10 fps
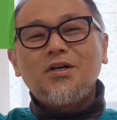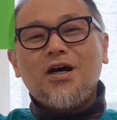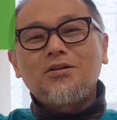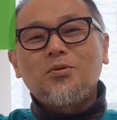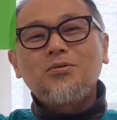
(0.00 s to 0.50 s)

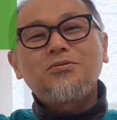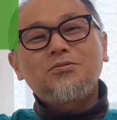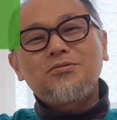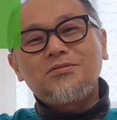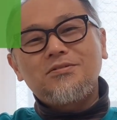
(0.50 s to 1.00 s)
あの音
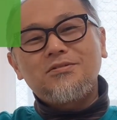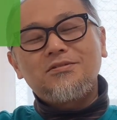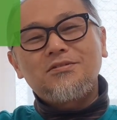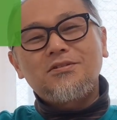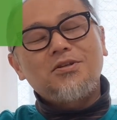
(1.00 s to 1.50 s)

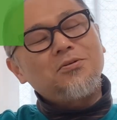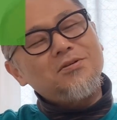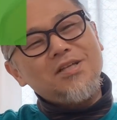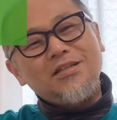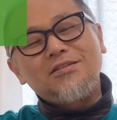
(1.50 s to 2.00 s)
読教
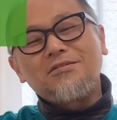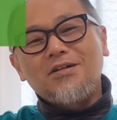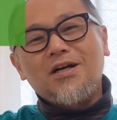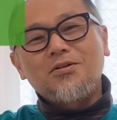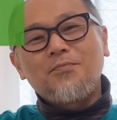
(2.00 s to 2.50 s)
材っていう
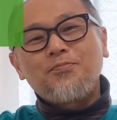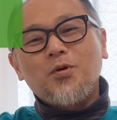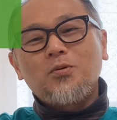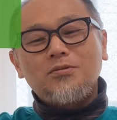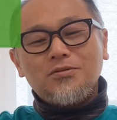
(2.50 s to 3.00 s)
かあの
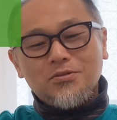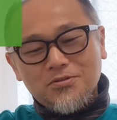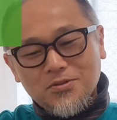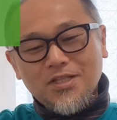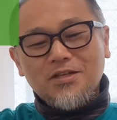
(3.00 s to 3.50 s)
音
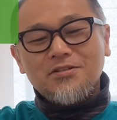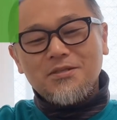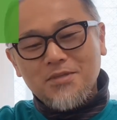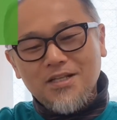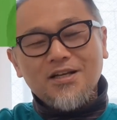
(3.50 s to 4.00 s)
読を楽
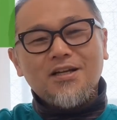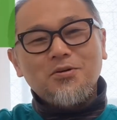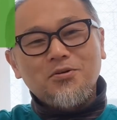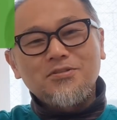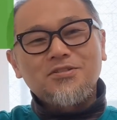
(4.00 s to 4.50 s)
しみながら
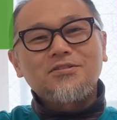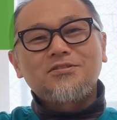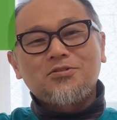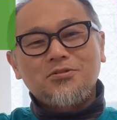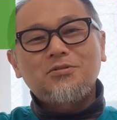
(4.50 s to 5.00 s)
こう
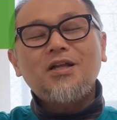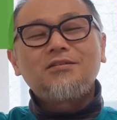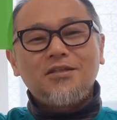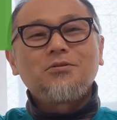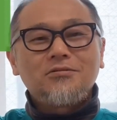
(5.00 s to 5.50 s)
ずっと
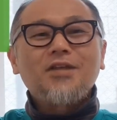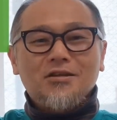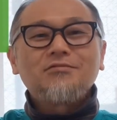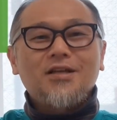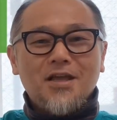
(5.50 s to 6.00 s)
単に読んでい
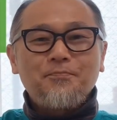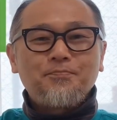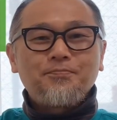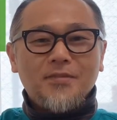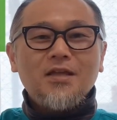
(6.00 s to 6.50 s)
くだけ、
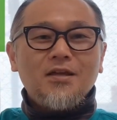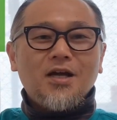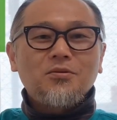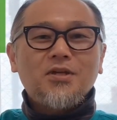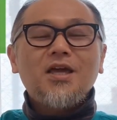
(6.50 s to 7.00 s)
ね、
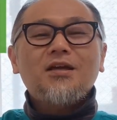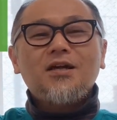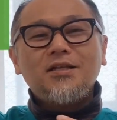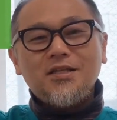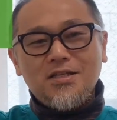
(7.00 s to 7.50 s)
あの結
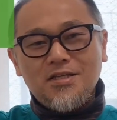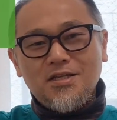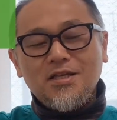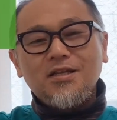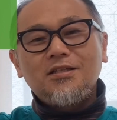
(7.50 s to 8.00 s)
果的
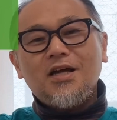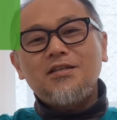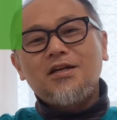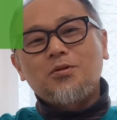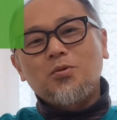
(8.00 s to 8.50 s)
に
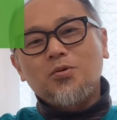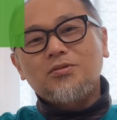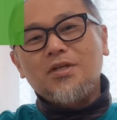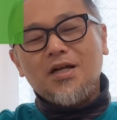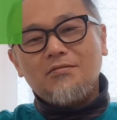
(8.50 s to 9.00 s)
何が
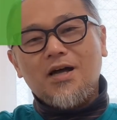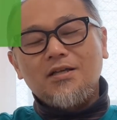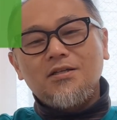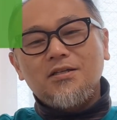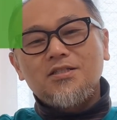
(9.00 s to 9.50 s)
残ったか
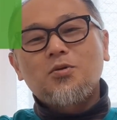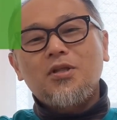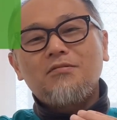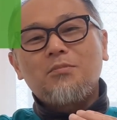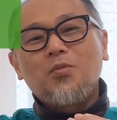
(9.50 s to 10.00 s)
はそ
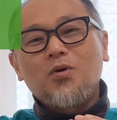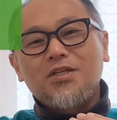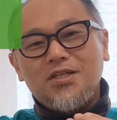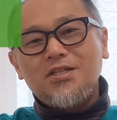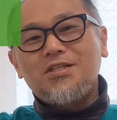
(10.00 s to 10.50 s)
れはもう
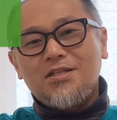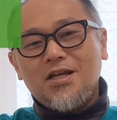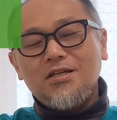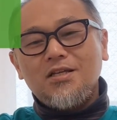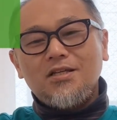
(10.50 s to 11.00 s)
気にしな
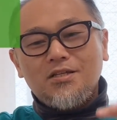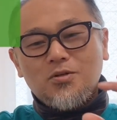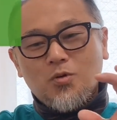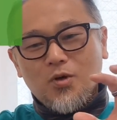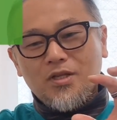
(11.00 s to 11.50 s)
いい
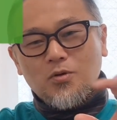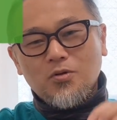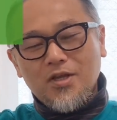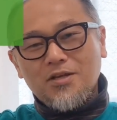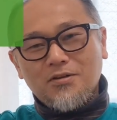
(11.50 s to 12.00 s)
これ
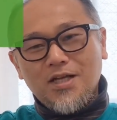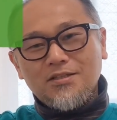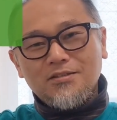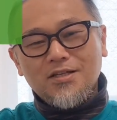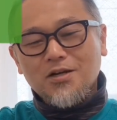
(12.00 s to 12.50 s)
この英語なん
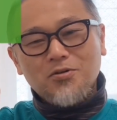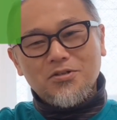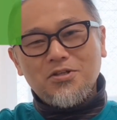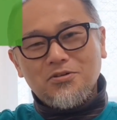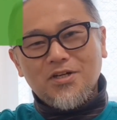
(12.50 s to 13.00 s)
て言うんあこ
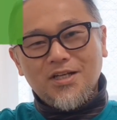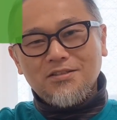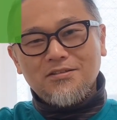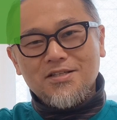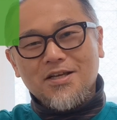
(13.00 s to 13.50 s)
の日本語なん
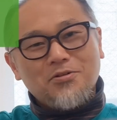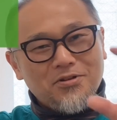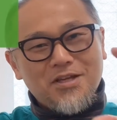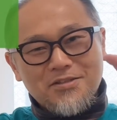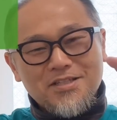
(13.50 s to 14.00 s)
て言うんですかこ
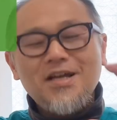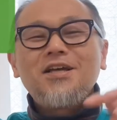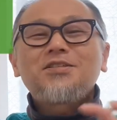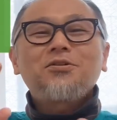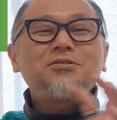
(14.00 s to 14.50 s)
の英語です
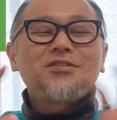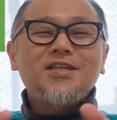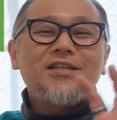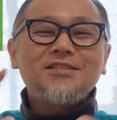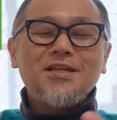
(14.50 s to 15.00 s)
そういうの
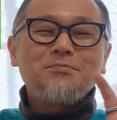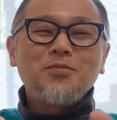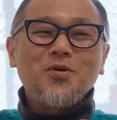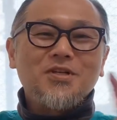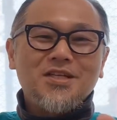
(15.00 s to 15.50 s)
全然
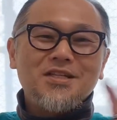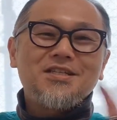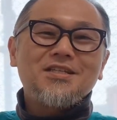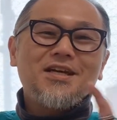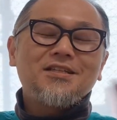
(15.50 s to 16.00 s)
もう気に
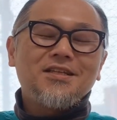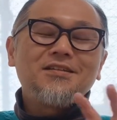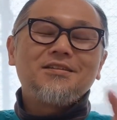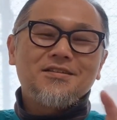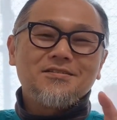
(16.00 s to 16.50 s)
しないでいい
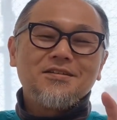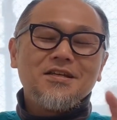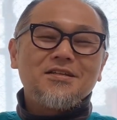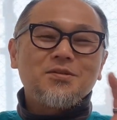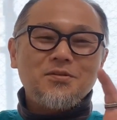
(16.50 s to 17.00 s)
んです
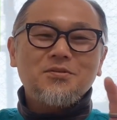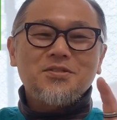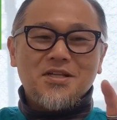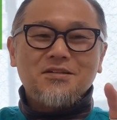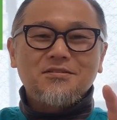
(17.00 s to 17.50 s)
そういうの
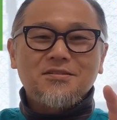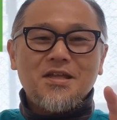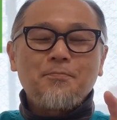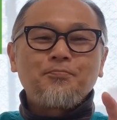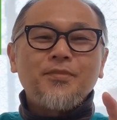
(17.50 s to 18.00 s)
じゃなくっ
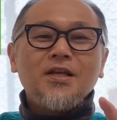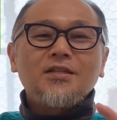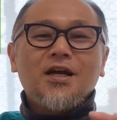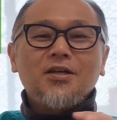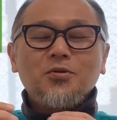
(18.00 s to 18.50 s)
て
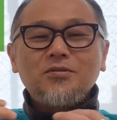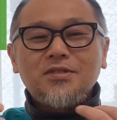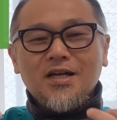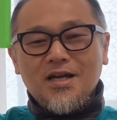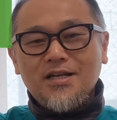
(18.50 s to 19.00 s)
なんか読ん
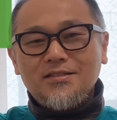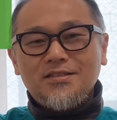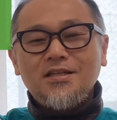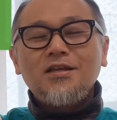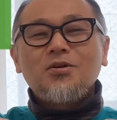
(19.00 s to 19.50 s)
だ漢
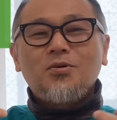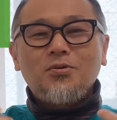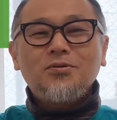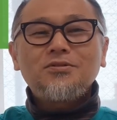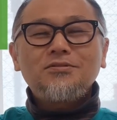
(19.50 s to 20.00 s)
字
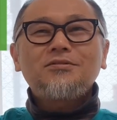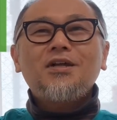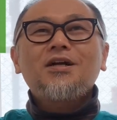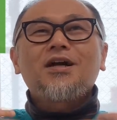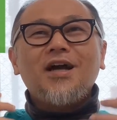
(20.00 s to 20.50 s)
こういう
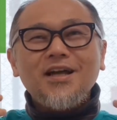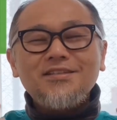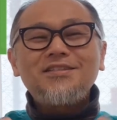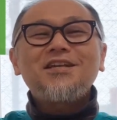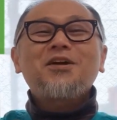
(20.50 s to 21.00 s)
なんか
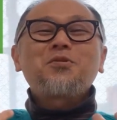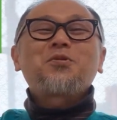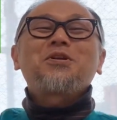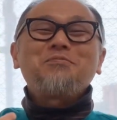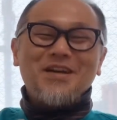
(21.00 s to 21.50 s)
漢字が
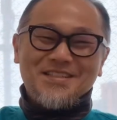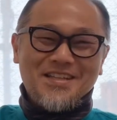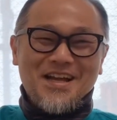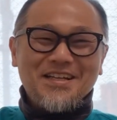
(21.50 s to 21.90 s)
残りました